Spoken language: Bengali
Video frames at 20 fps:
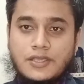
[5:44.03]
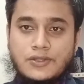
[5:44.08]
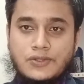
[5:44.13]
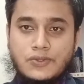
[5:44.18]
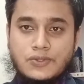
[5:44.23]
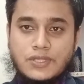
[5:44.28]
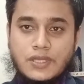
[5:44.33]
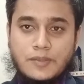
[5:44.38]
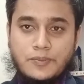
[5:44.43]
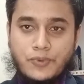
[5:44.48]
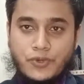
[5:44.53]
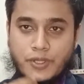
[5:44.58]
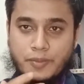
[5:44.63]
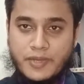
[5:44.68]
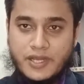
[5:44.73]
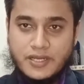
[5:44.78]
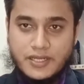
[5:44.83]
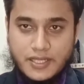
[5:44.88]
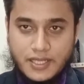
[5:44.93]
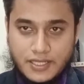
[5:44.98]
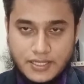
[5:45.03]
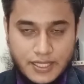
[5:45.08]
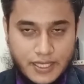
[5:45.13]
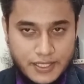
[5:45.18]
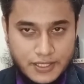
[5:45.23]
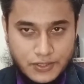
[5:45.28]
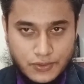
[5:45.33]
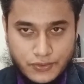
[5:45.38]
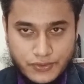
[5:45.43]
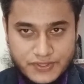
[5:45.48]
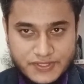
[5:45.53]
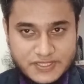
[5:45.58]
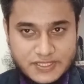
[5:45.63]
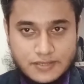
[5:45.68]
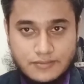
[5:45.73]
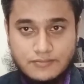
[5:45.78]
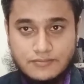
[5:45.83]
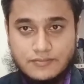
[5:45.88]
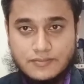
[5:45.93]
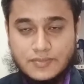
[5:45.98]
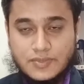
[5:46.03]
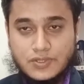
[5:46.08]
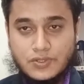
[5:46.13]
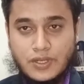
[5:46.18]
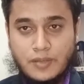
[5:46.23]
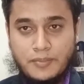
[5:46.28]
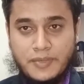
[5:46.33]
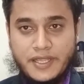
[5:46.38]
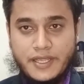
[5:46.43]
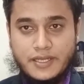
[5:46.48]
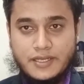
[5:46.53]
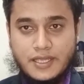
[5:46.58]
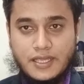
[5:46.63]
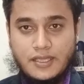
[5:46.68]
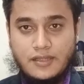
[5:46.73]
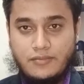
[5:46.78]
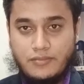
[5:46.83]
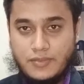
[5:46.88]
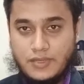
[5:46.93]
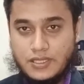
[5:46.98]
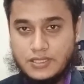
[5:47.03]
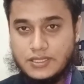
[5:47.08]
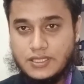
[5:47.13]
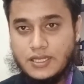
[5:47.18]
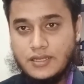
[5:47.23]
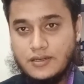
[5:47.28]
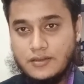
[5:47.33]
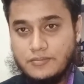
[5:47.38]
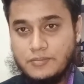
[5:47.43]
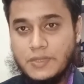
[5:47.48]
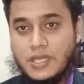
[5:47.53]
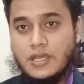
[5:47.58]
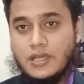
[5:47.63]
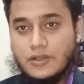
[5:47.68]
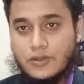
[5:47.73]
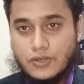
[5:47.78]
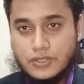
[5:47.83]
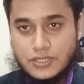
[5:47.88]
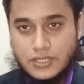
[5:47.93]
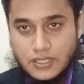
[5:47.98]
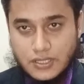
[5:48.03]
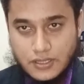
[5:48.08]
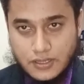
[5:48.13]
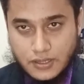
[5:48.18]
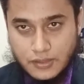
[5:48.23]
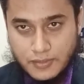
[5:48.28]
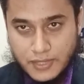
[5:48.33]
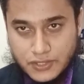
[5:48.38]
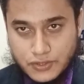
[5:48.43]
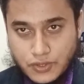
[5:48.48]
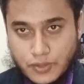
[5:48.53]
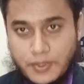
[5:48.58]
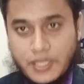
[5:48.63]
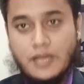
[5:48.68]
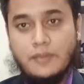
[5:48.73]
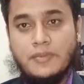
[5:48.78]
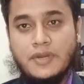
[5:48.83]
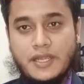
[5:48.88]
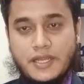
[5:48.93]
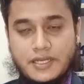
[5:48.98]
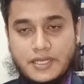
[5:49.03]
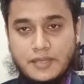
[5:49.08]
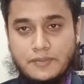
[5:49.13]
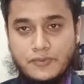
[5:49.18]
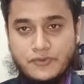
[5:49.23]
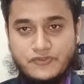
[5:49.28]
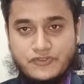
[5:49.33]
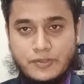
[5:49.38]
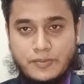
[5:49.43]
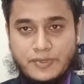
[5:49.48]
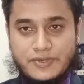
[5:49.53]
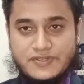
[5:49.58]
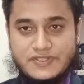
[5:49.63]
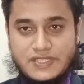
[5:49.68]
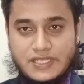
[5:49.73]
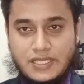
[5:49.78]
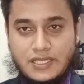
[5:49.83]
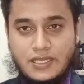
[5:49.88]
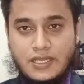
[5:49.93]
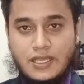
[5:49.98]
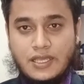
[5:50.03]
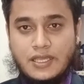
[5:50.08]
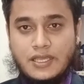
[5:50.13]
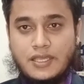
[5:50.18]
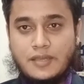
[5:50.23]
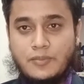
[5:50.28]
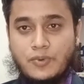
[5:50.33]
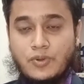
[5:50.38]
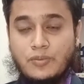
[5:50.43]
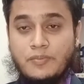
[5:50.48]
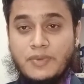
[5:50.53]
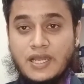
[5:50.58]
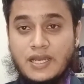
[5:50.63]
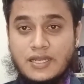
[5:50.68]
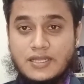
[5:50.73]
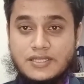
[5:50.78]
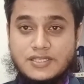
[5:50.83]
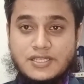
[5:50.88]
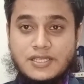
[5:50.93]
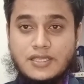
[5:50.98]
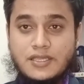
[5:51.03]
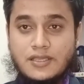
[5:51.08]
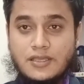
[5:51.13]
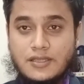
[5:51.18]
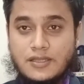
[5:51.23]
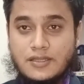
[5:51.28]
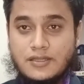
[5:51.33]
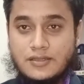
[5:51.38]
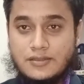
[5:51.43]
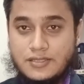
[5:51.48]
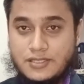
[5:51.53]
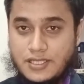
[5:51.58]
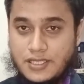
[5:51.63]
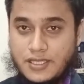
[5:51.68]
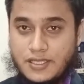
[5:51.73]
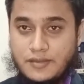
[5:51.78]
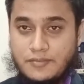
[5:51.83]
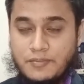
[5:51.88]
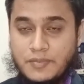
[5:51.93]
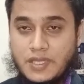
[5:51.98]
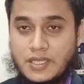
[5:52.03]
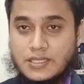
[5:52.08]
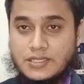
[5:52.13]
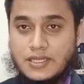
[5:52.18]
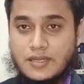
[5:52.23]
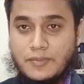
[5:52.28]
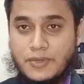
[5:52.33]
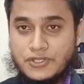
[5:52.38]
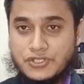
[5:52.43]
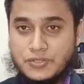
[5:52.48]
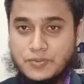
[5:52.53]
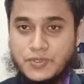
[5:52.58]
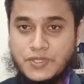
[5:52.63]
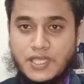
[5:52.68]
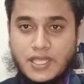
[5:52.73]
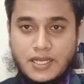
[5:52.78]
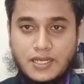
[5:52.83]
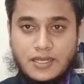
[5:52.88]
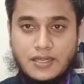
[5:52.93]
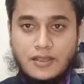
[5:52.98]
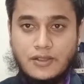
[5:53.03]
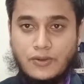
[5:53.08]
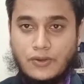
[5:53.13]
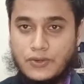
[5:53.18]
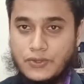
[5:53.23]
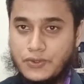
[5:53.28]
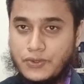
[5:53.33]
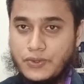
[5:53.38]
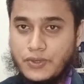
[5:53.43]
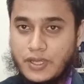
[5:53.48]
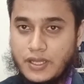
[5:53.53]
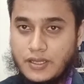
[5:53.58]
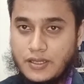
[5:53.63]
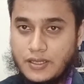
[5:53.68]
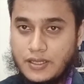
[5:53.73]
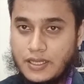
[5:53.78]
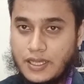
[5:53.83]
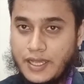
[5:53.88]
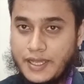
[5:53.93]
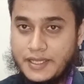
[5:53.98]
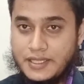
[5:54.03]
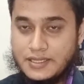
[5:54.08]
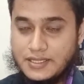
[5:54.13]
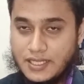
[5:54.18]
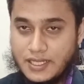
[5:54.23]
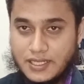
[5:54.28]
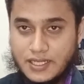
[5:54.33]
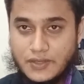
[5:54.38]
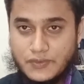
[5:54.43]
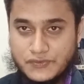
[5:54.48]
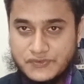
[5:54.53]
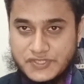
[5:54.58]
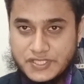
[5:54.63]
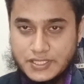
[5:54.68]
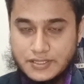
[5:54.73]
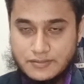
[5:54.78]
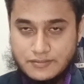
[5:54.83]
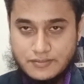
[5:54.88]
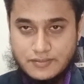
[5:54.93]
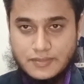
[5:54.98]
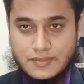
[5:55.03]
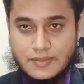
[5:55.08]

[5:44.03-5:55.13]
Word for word: কিন্তু তার পরিবারকে দায়ী করেছেন তো আমরা এটাই তার কথার মাধ্যমে আমরা এটাই বুঝতে পারছি এবং বাংলাদেশে সে তার ভাষ্যমতে একটা কঠোর আইন থাকা উচিত